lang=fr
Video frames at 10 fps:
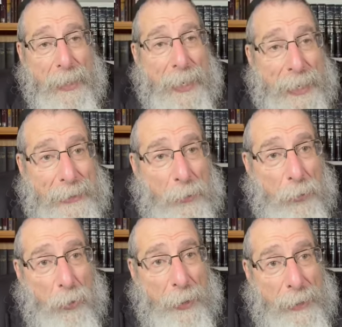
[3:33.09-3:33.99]
Être
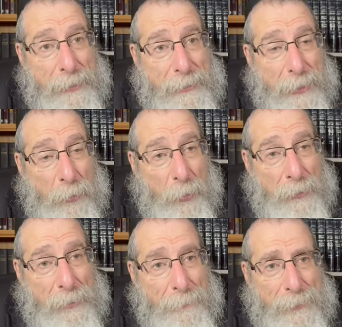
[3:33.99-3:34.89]
Cohen, c'est quoi
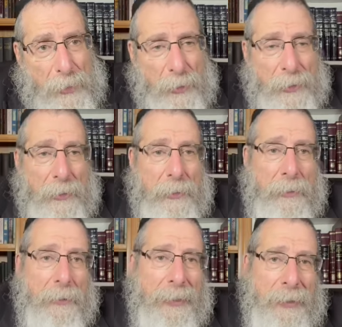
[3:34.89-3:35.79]
C'est pas un
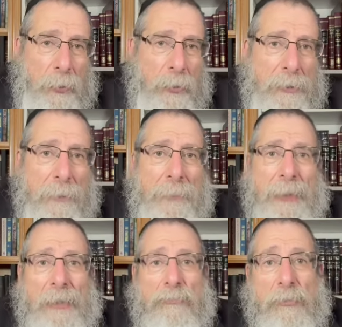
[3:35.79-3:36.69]
cadeau, c'est pas
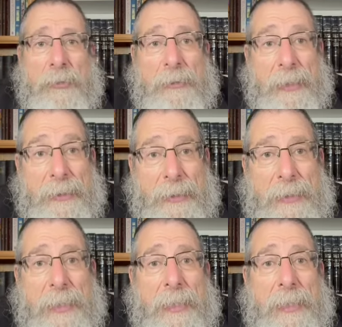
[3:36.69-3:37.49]
quelque chose qui s'acquit,